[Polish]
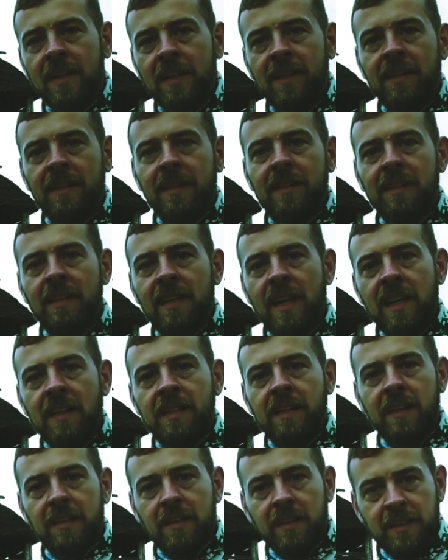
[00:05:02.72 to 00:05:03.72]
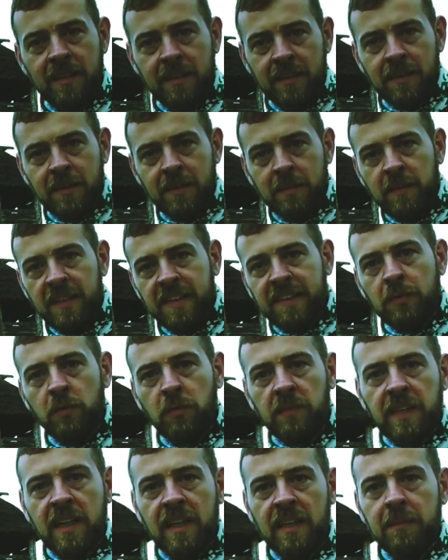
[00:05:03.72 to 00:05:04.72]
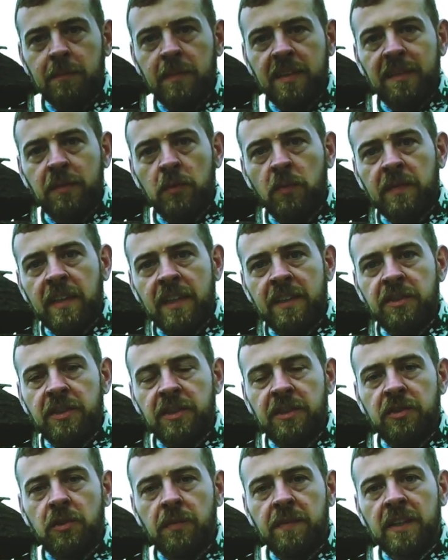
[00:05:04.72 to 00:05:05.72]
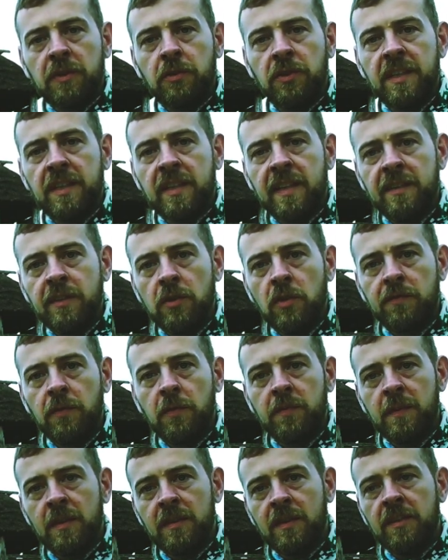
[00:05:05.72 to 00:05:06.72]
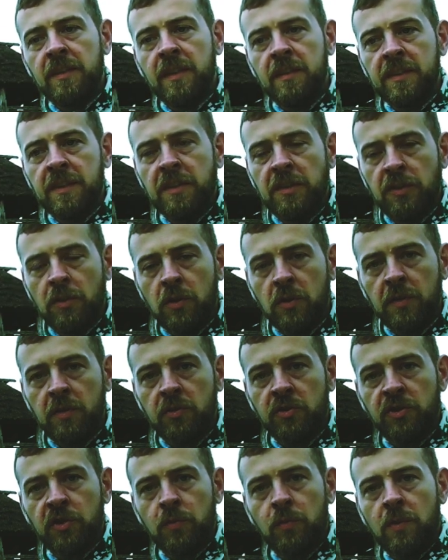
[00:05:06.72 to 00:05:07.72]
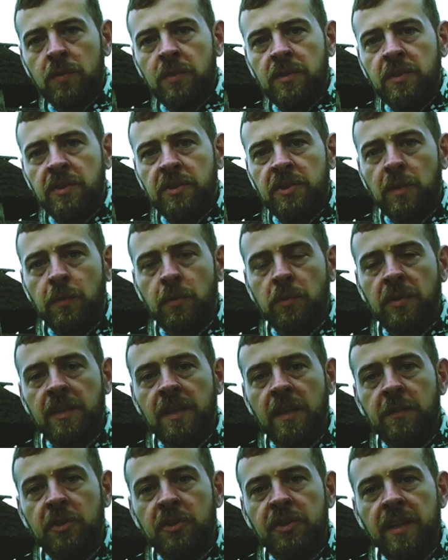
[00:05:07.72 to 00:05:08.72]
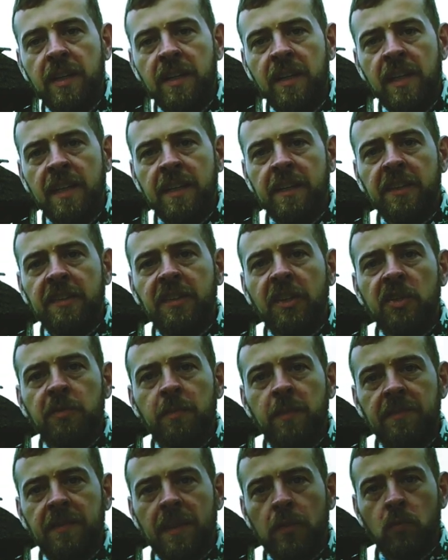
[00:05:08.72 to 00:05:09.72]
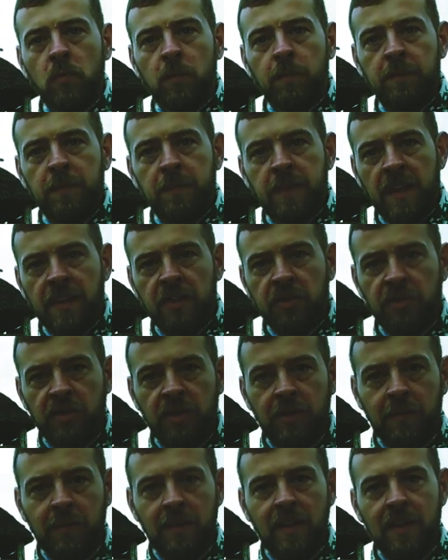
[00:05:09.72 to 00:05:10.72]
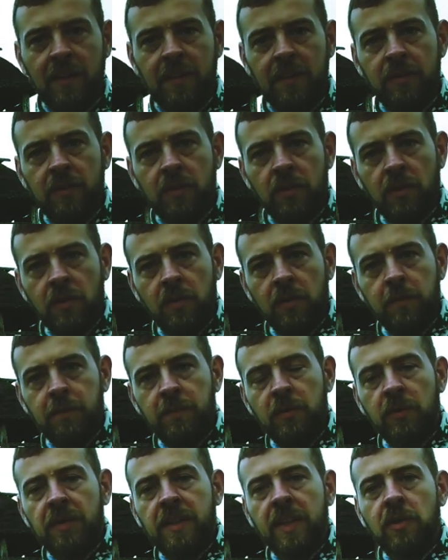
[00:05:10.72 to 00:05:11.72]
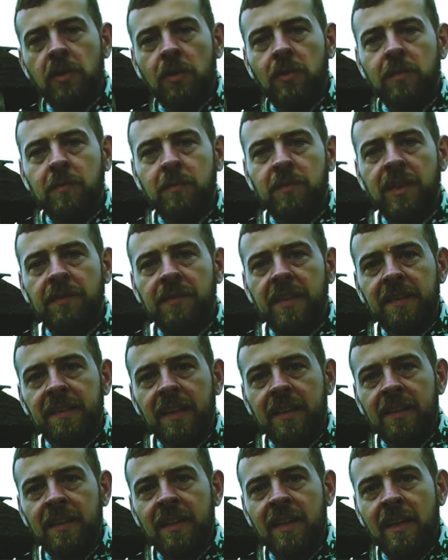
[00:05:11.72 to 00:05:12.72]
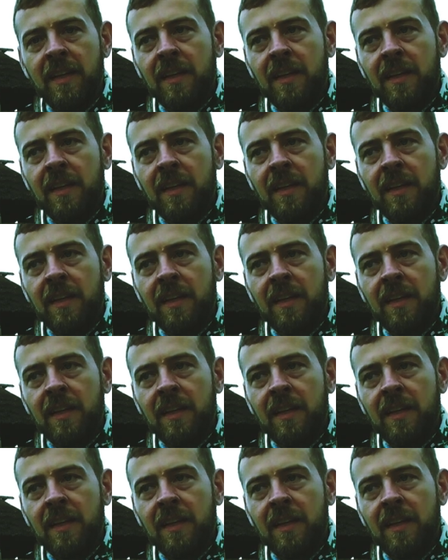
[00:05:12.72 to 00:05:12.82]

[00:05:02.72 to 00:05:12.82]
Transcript: E, ale e, miejscówka, miejscówka, jeżeli chodzi o faktorię handlową, e, kiedy to żyło i działo dynamicznie, jesteśmy w wieku pierwszym do piątego mniej więcej.